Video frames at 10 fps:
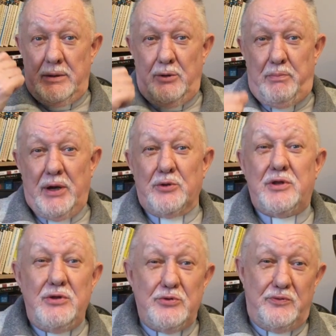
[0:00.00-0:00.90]
Do
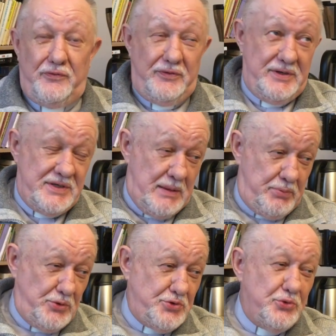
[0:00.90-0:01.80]
palotynów
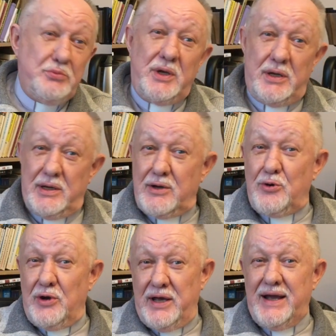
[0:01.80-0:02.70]
zaprosił mnie
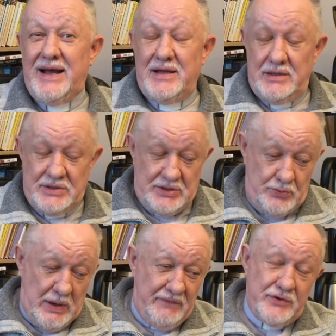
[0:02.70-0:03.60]
kolega z
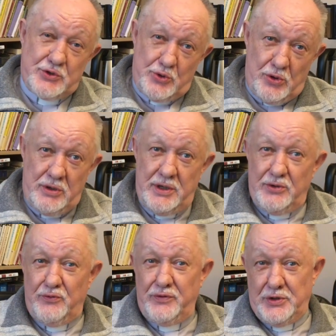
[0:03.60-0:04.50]
ławy
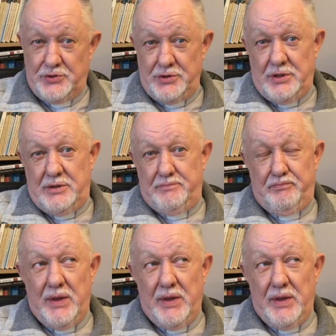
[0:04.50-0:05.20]
szkolnej, rówieśnik,